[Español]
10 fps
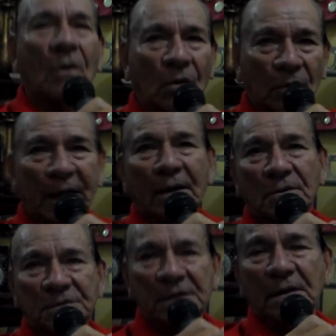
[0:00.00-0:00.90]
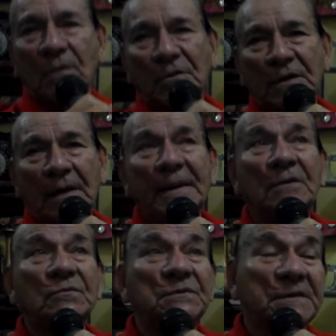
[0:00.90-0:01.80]
Coronado, sí. Cuando ya me
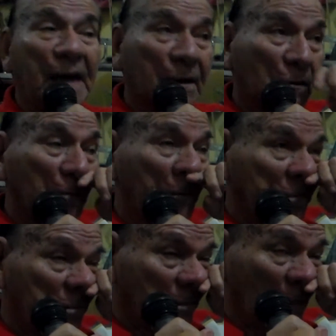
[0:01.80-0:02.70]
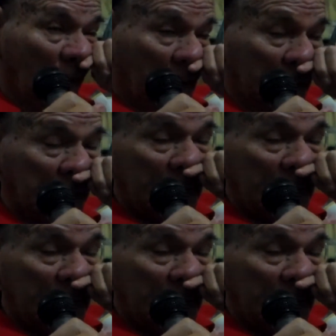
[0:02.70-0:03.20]
anunciaron que